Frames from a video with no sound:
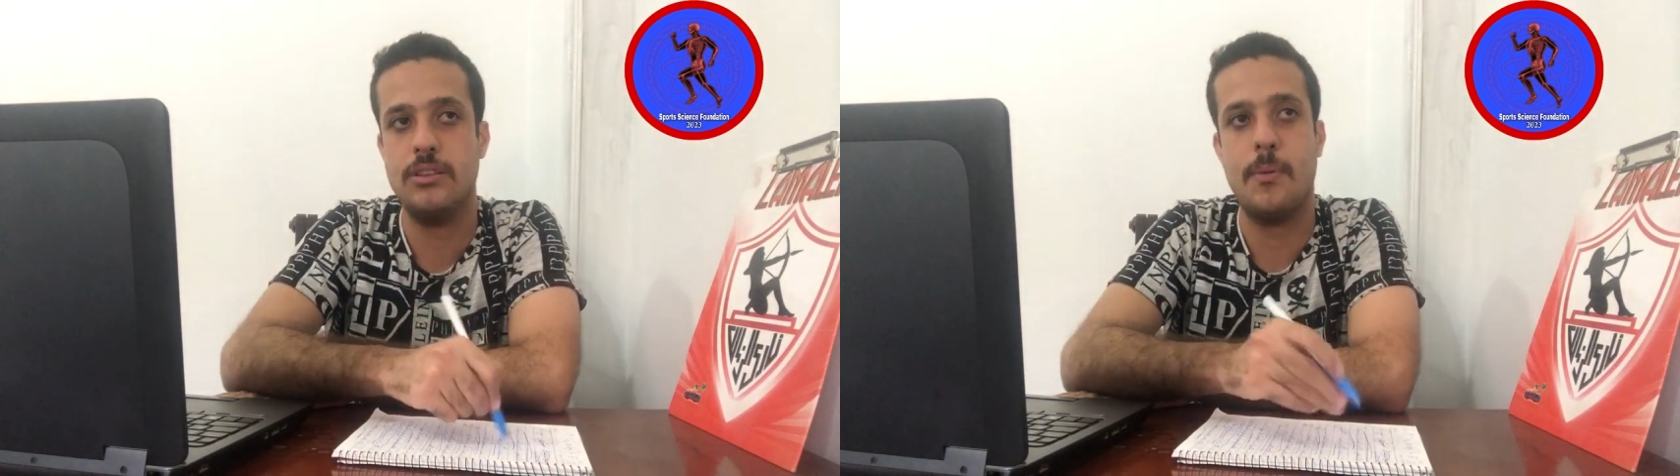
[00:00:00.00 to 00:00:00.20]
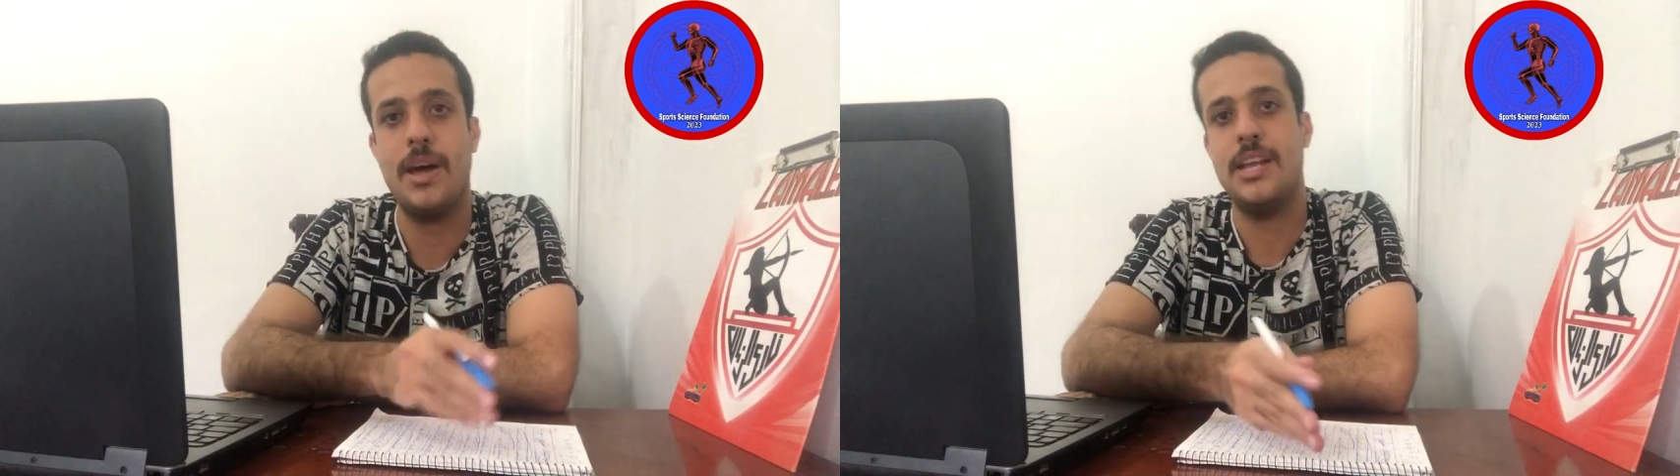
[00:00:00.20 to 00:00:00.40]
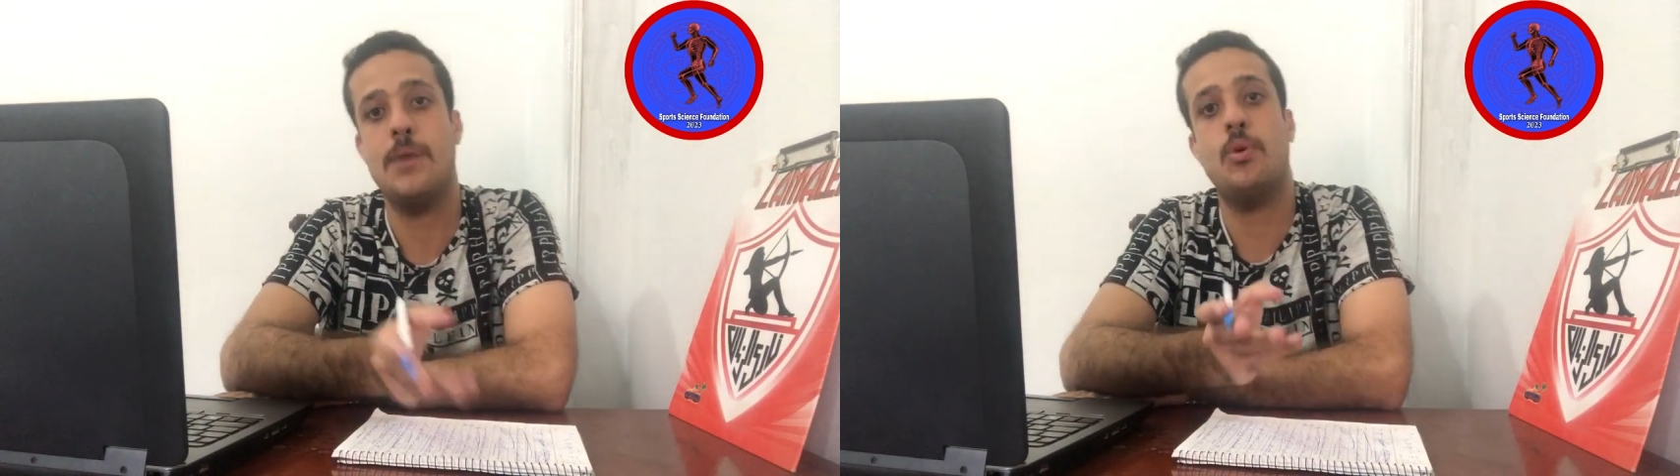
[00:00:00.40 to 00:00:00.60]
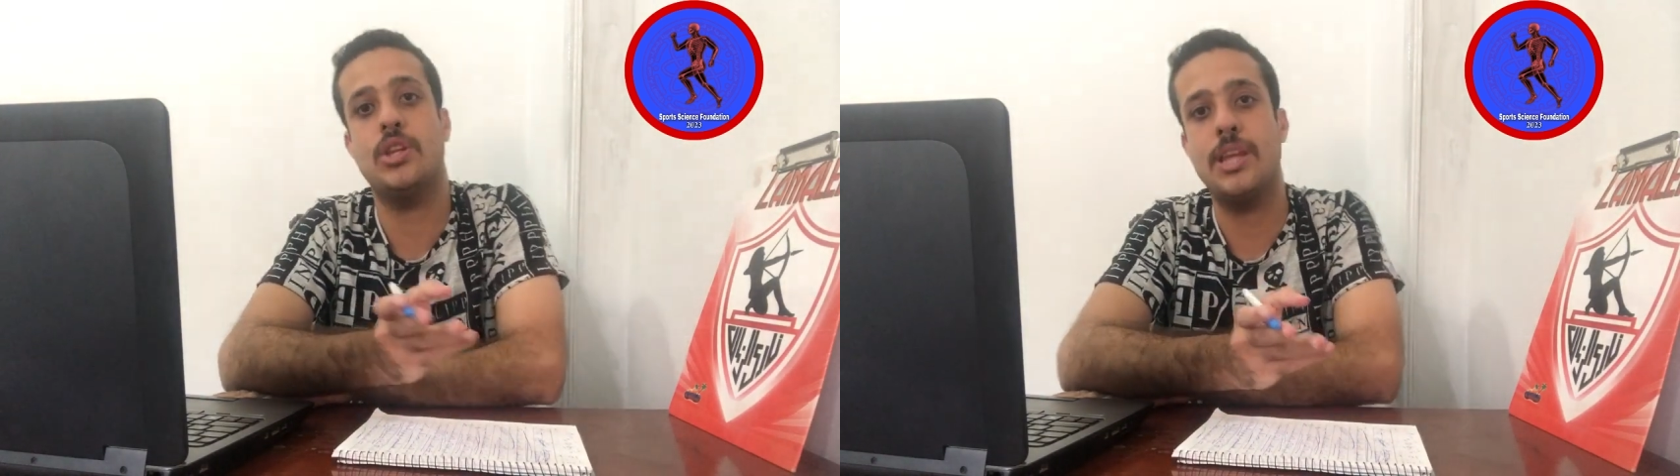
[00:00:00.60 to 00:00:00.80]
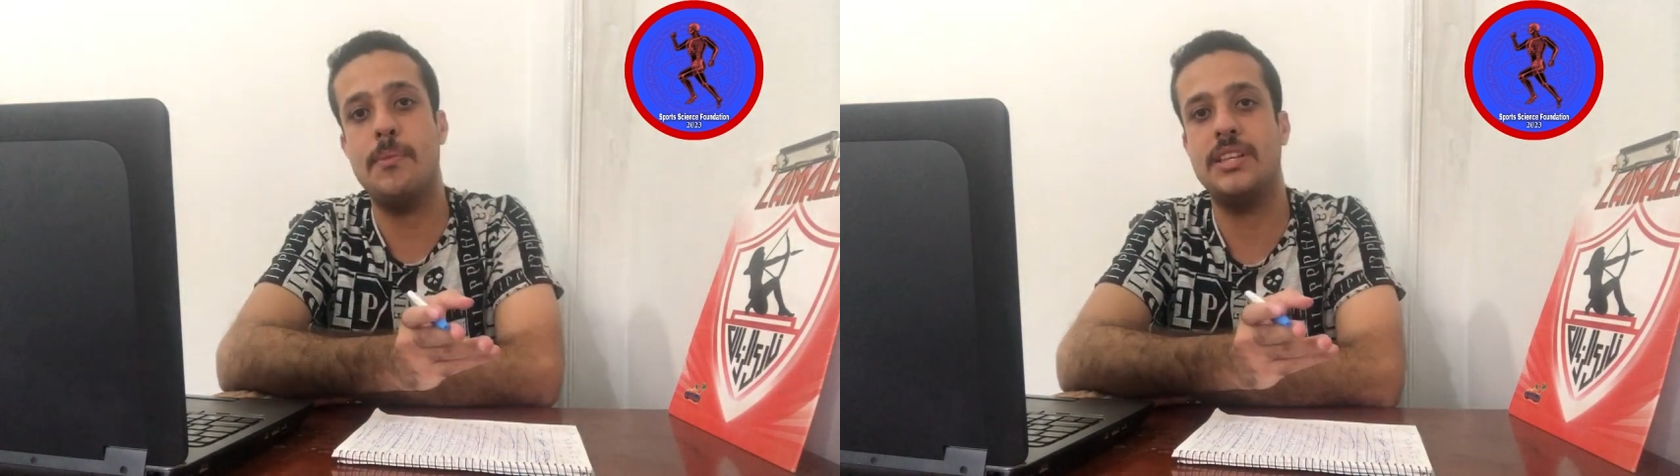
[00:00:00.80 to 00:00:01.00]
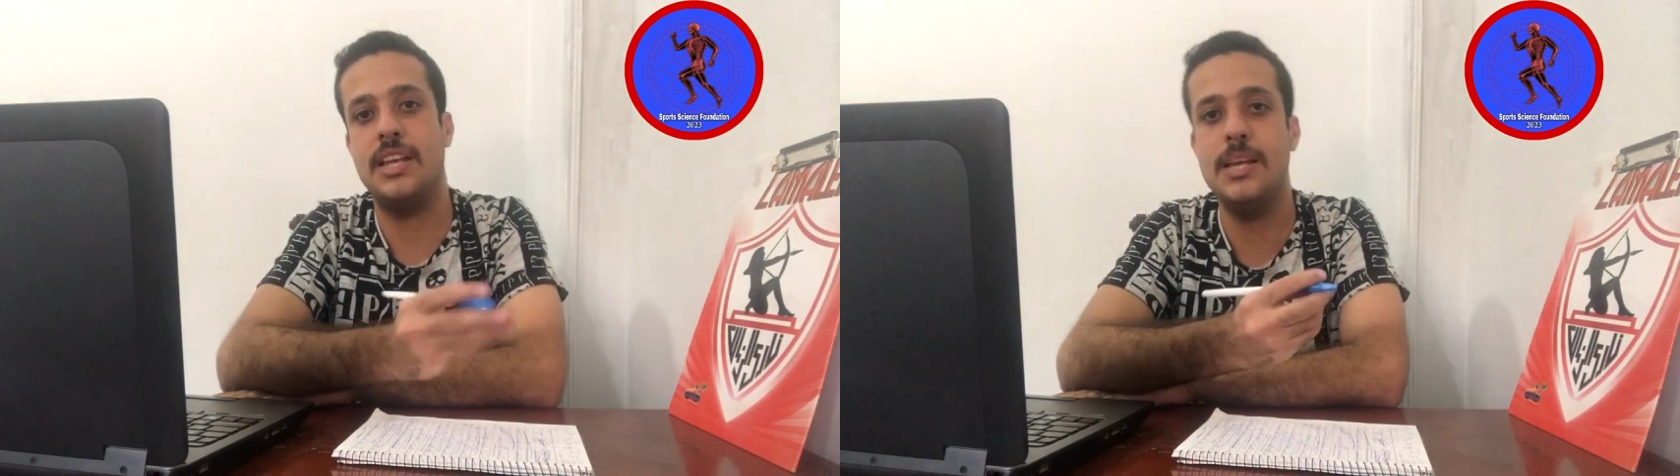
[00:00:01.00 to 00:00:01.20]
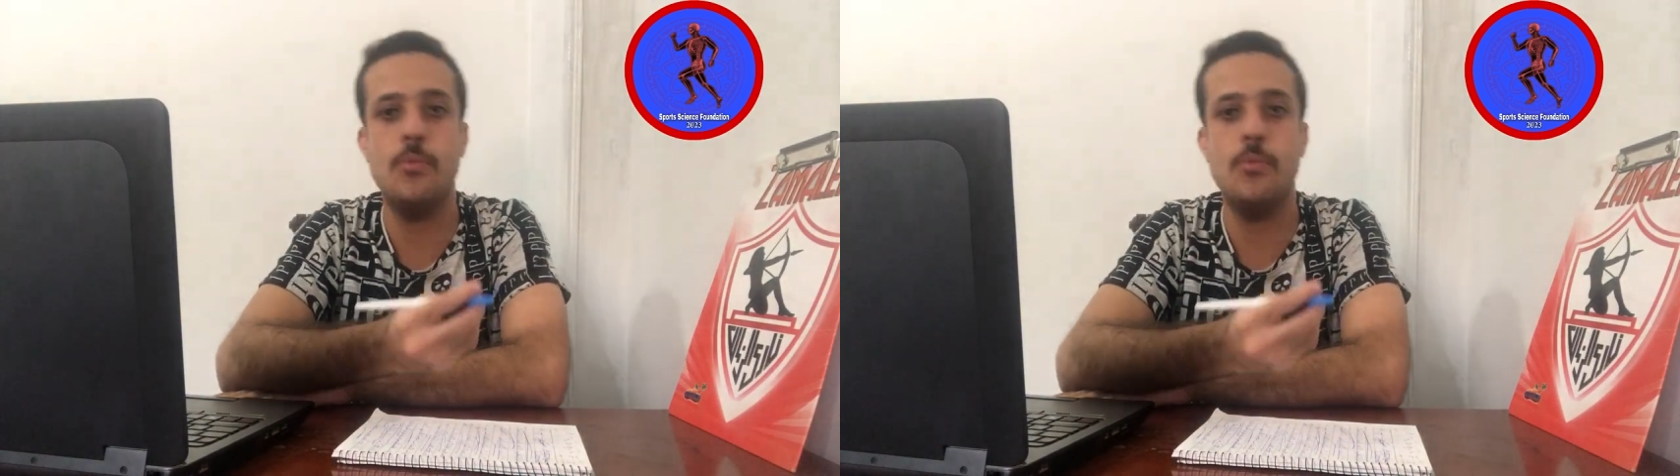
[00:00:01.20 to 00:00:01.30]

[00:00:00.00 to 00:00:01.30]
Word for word: طبعا هي معتمده ليه